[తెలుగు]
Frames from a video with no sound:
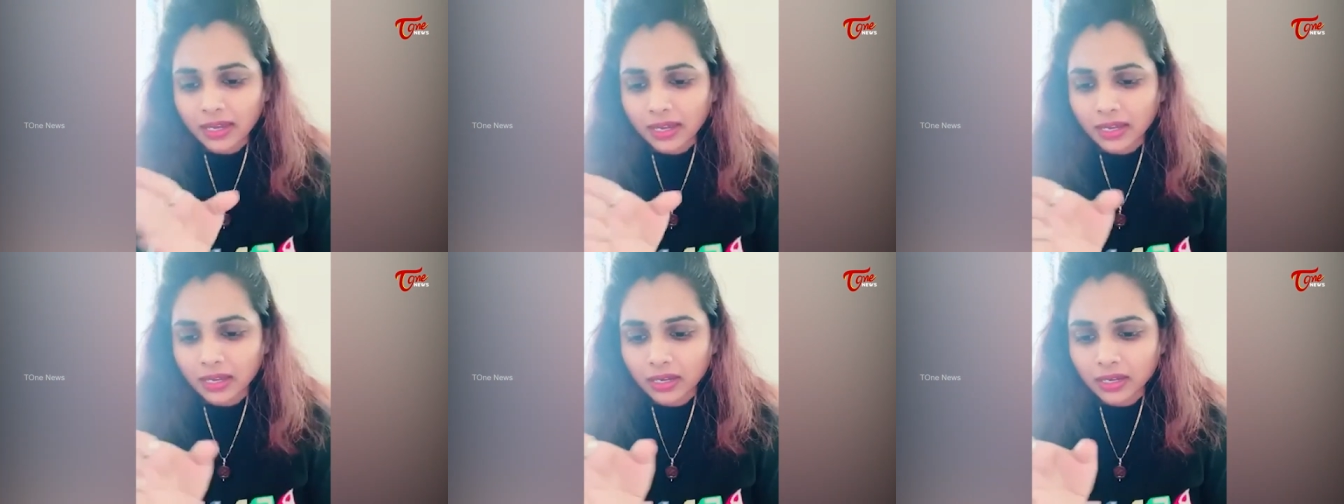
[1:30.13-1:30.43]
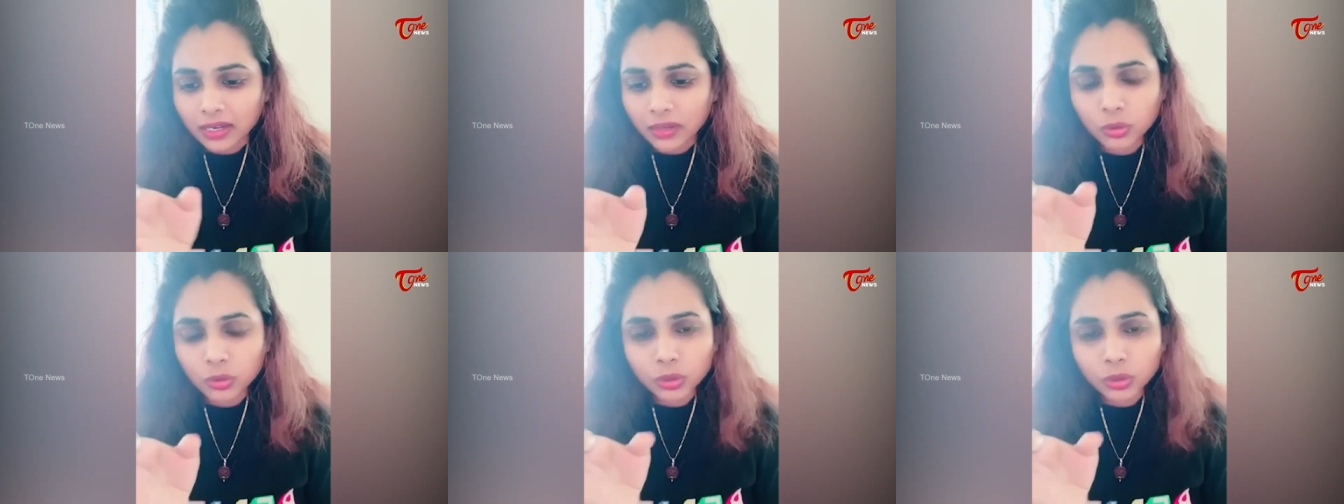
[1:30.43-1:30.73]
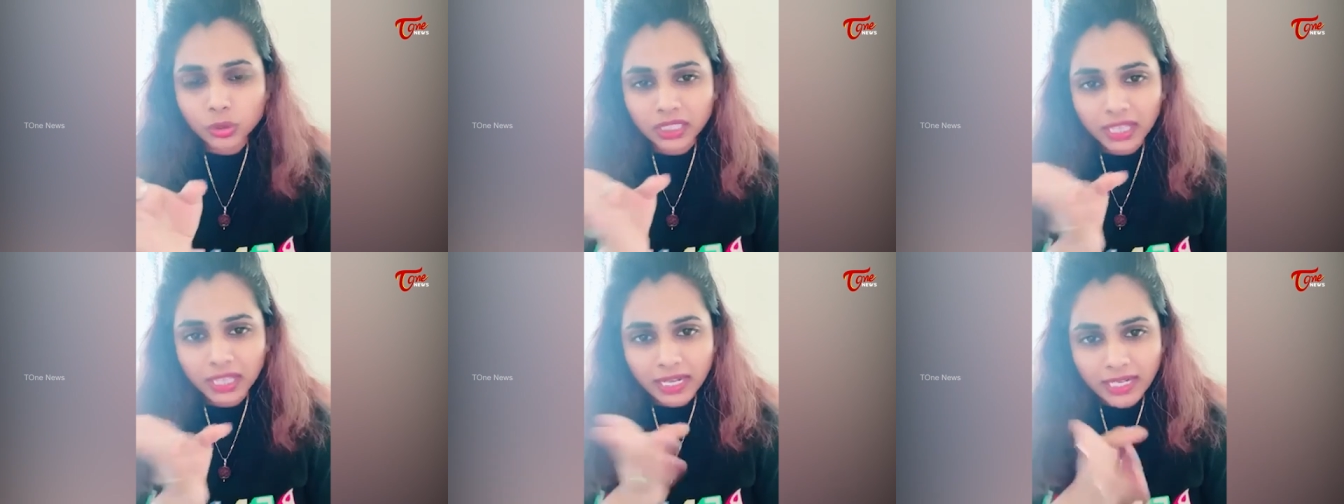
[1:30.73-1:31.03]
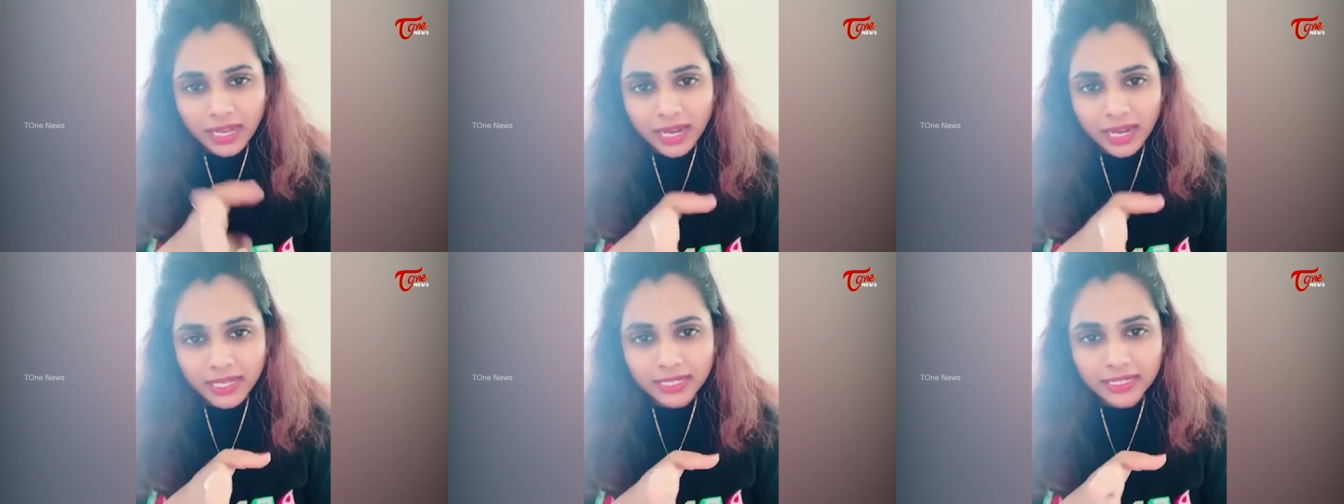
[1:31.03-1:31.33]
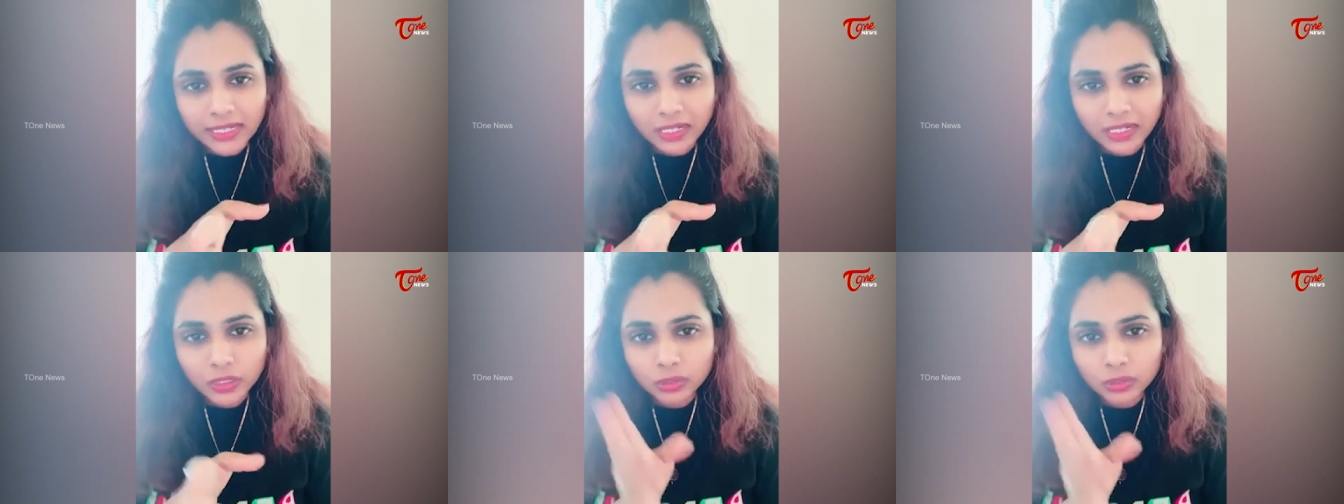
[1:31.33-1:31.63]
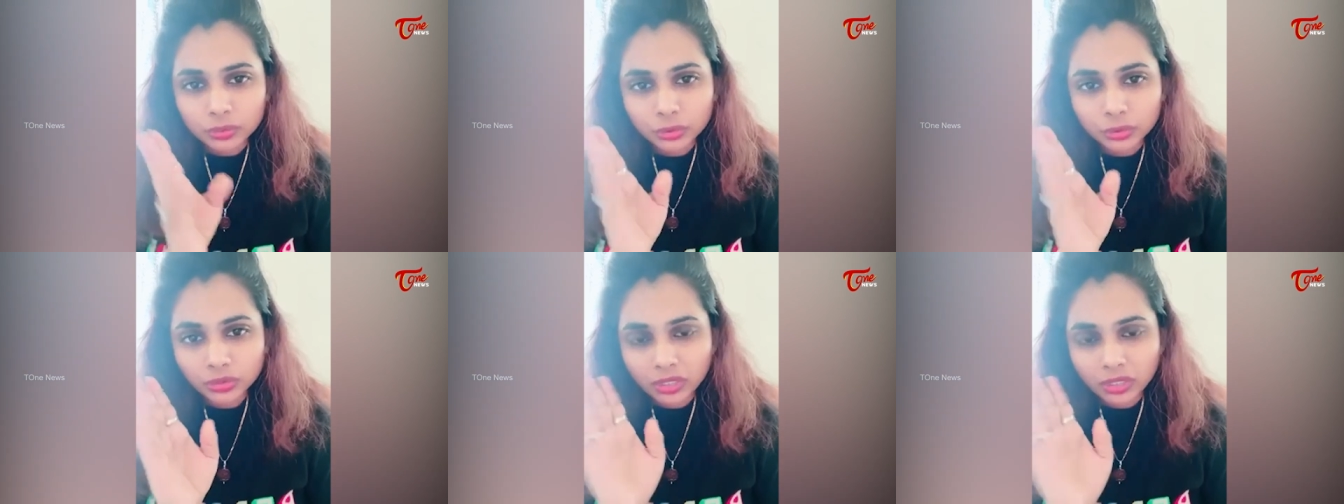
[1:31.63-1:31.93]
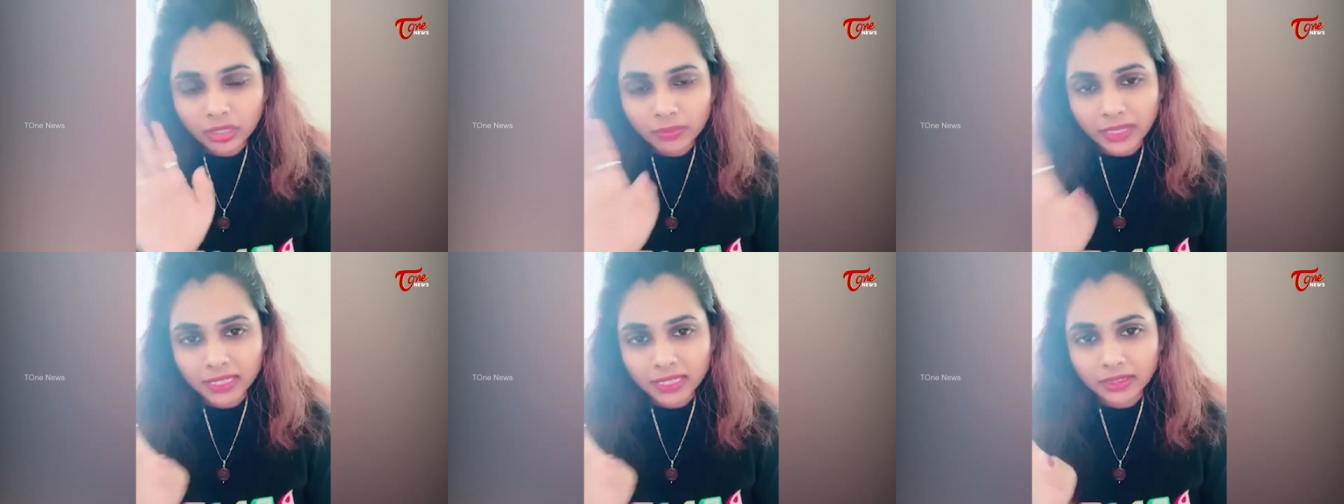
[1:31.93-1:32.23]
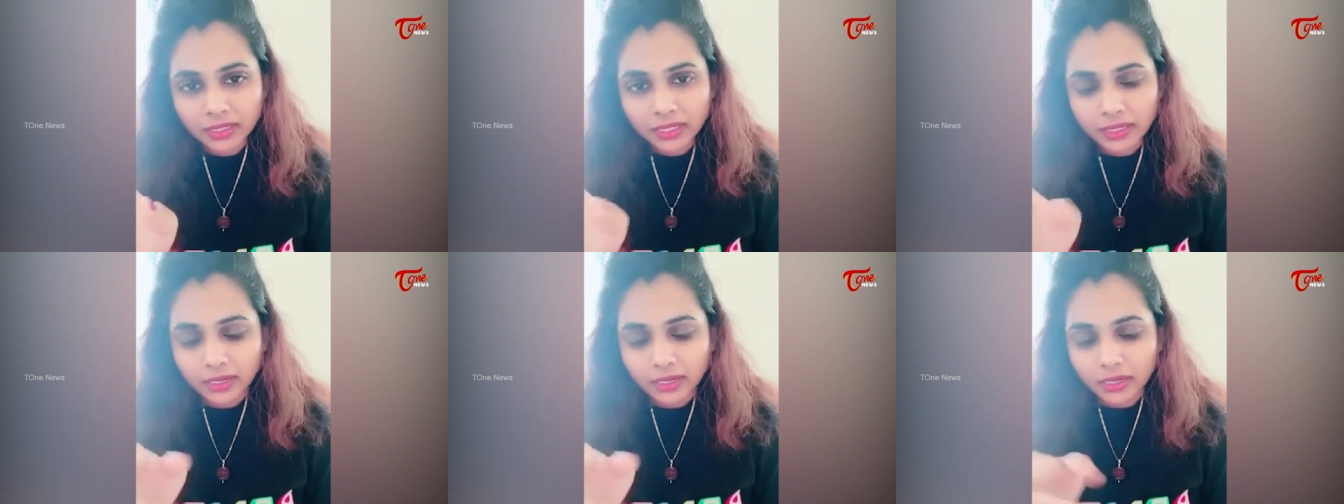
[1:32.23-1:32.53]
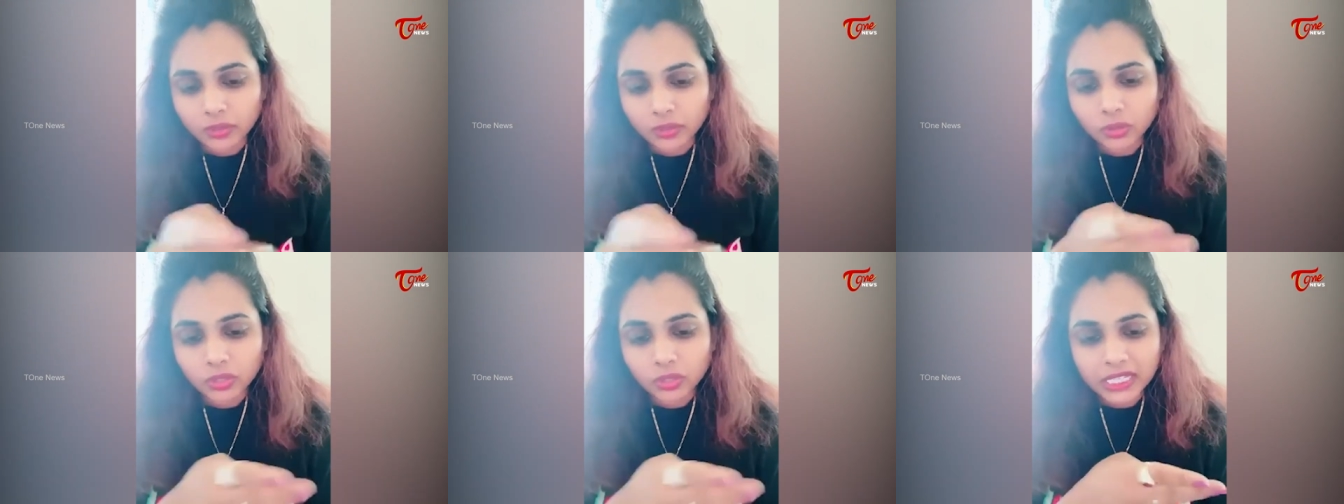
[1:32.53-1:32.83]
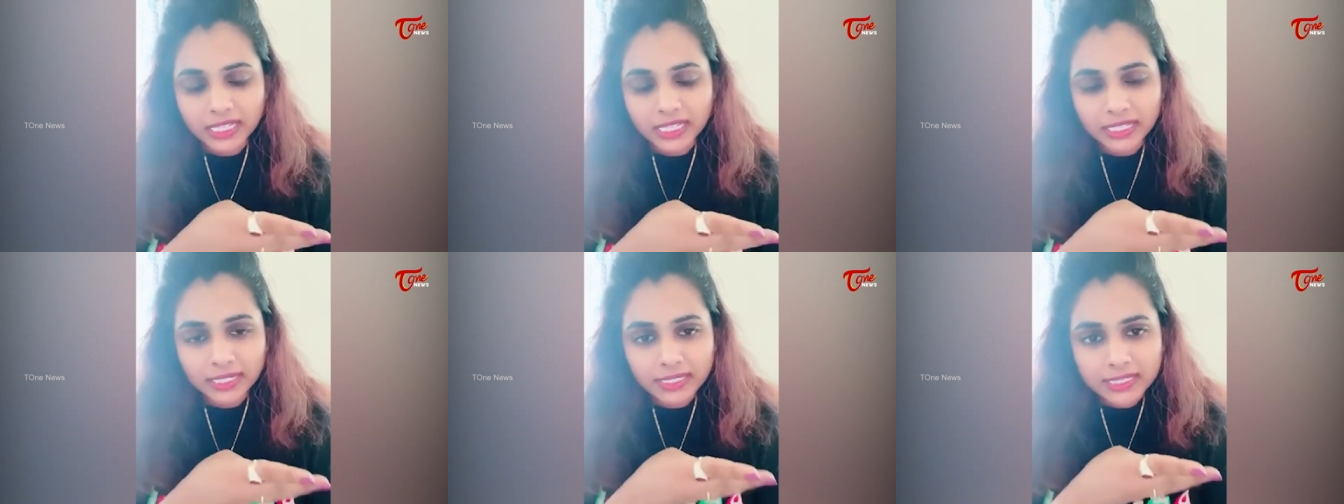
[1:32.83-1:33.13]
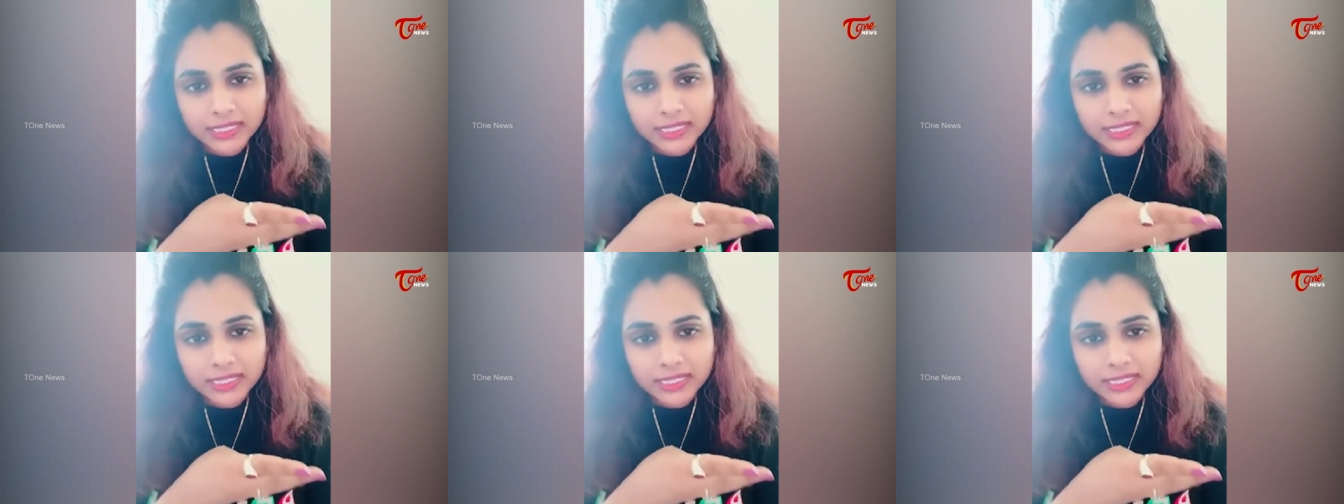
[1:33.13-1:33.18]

ఆ గుట్కా నానిగాడు బూతుల మంత్రిగాడు ఈ